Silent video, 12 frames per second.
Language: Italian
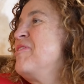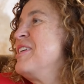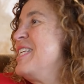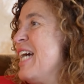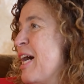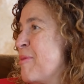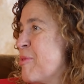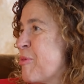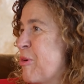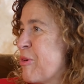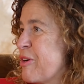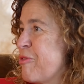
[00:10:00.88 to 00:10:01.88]
vediamo
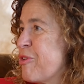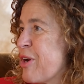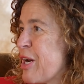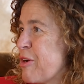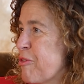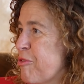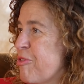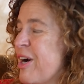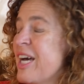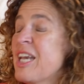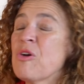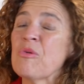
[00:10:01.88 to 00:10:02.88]
quello che vorranno
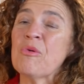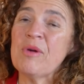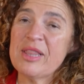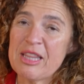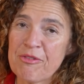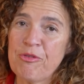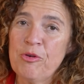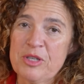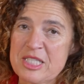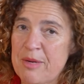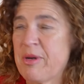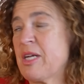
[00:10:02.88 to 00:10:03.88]
fare, con quanta
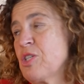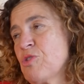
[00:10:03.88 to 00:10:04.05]
forza, perché